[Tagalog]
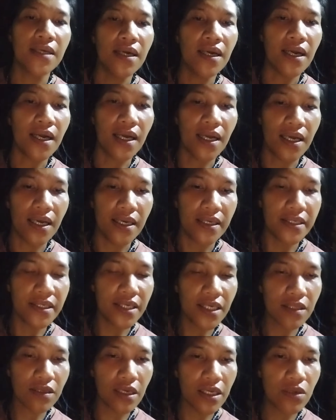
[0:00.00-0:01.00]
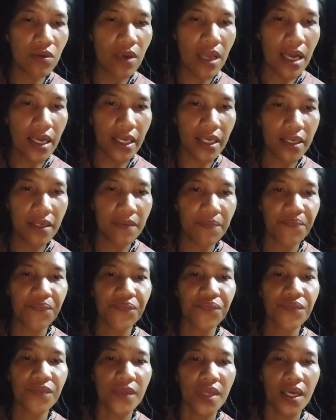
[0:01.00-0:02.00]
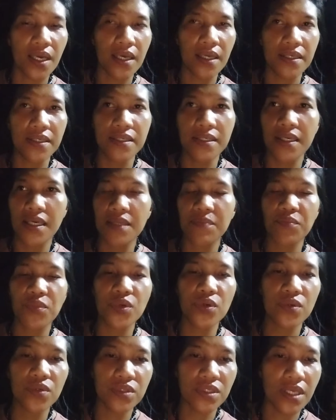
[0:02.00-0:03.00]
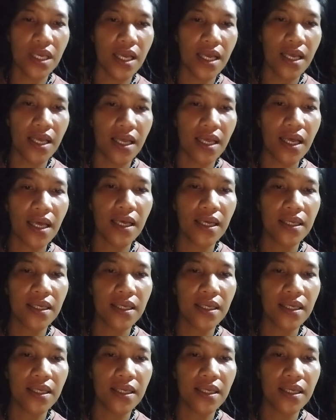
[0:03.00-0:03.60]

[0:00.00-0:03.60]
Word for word: uh, ingat kayo lagi uh, ingat po sa